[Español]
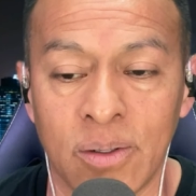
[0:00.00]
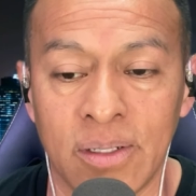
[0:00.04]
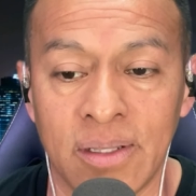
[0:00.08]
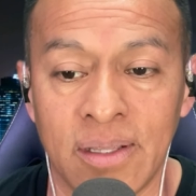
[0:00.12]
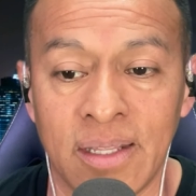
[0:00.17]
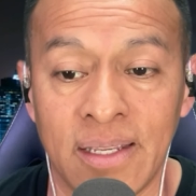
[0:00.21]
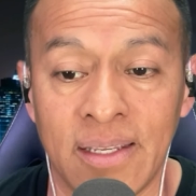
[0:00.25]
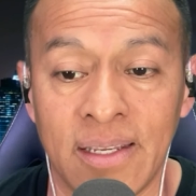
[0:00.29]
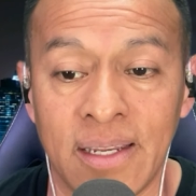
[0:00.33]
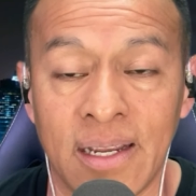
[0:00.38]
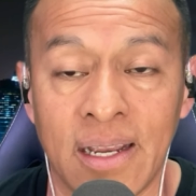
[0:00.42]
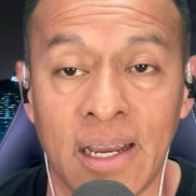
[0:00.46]

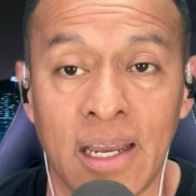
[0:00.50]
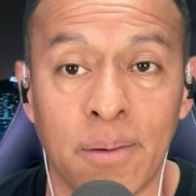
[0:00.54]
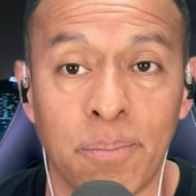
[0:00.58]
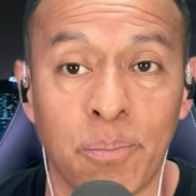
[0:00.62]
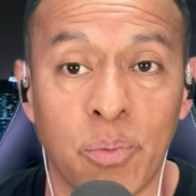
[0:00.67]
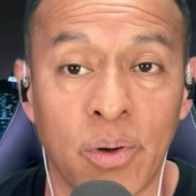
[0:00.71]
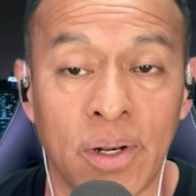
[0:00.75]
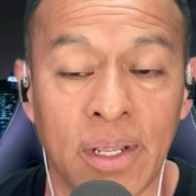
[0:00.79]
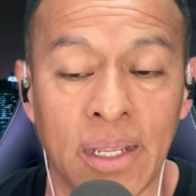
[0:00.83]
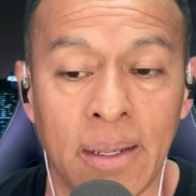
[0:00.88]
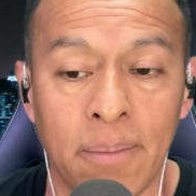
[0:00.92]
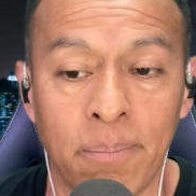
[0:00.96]
de llegar,
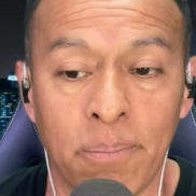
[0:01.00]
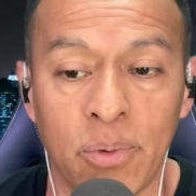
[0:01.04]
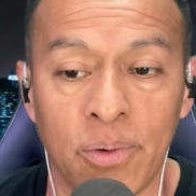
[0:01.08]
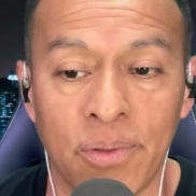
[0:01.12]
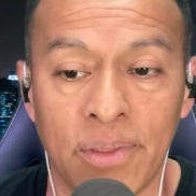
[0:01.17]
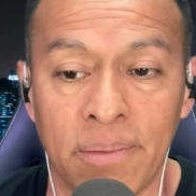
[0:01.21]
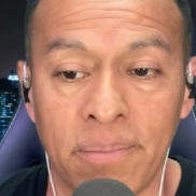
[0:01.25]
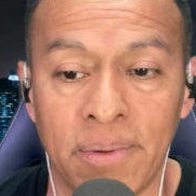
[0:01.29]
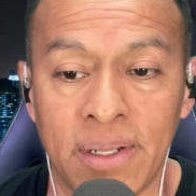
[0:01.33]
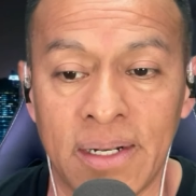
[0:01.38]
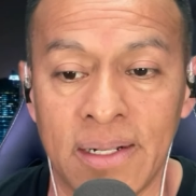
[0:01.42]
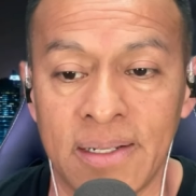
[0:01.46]
por ejemplo,
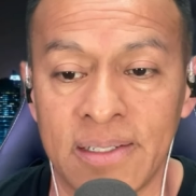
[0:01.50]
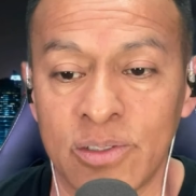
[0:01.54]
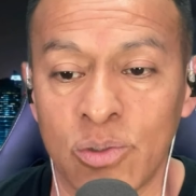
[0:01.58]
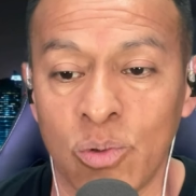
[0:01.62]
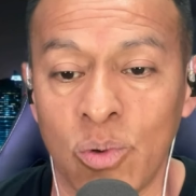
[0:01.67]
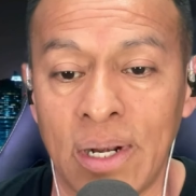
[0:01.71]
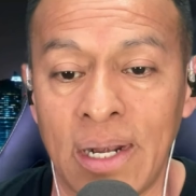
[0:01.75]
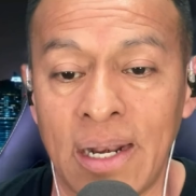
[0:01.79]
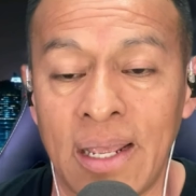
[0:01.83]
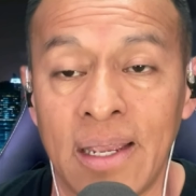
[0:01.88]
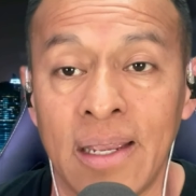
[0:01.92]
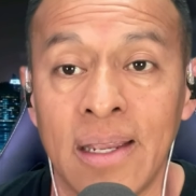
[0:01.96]
de
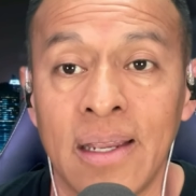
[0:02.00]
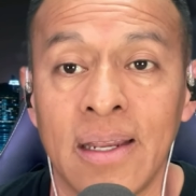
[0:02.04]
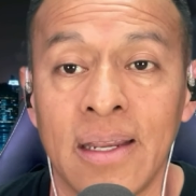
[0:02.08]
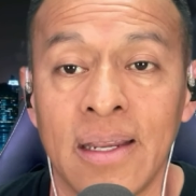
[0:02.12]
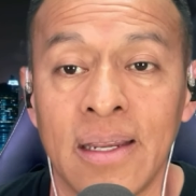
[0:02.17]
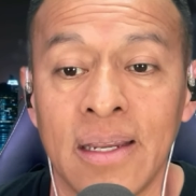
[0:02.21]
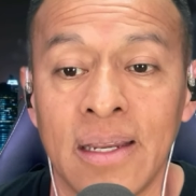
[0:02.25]
Venezuela,